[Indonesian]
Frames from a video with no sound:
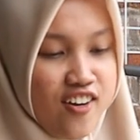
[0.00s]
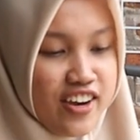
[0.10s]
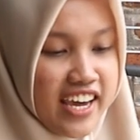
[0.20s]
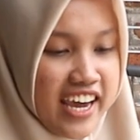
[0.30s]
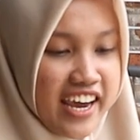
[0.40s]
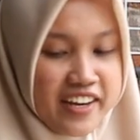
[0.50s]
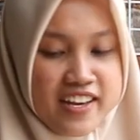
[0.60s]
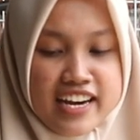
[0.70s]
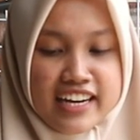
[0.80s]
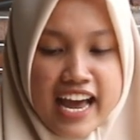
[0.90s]
oke
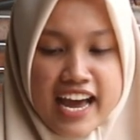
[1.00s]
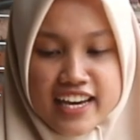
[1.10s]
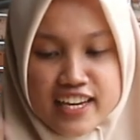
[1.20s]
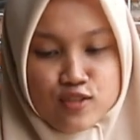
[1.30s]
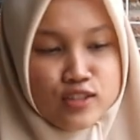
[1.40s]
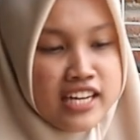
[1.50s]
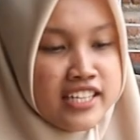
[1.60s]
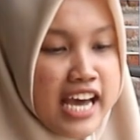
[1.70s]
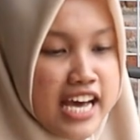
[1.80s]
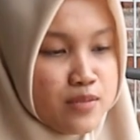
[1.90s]
nah itu
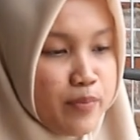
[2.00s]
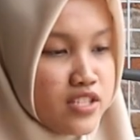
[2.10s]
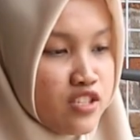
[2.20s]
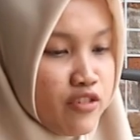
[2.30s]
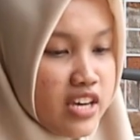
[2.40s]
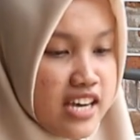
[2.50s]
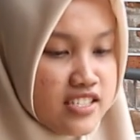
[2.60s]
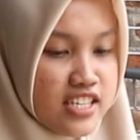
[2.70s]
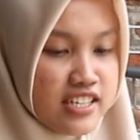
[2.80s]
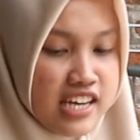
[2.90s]
tadi ya
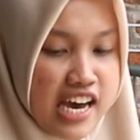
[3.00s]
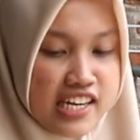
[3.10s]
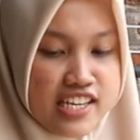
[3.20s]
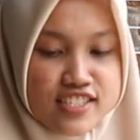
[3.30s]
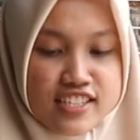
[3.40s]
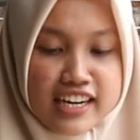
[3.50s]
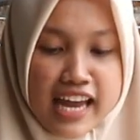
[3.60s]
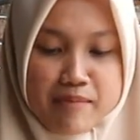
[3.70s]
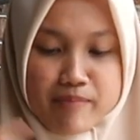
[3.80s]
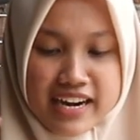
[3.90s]
spesifikasi dari
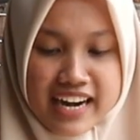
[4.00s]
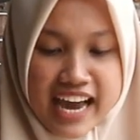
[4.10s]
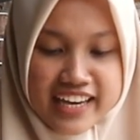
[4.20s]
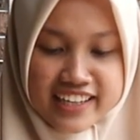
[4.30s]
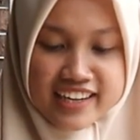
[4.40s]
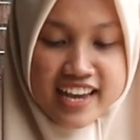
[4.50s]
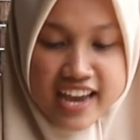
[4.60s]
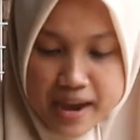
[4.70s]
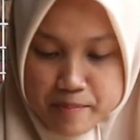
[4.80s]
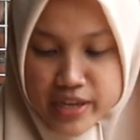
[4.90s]
senapan angin
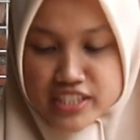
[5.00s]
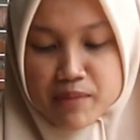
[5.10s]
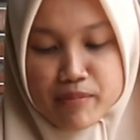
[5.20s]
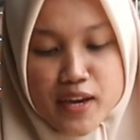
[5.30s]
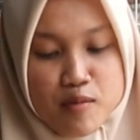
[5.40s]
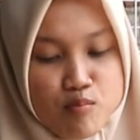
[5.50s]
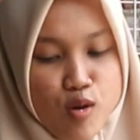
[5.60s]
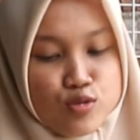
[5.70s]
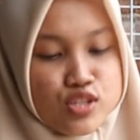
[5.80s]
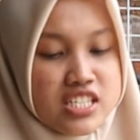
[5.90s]
PCP
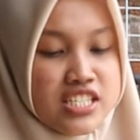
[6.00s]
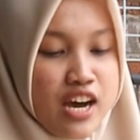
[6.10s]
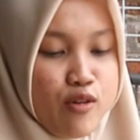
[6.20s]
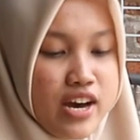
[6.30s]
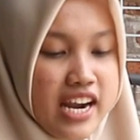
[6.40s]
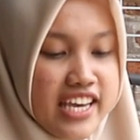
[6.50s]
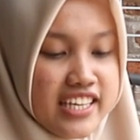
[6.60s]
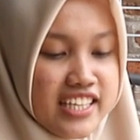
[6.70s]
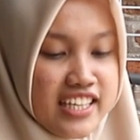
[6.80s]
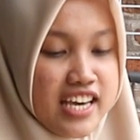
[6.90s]
Mauser Jawara
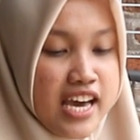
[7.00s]
ini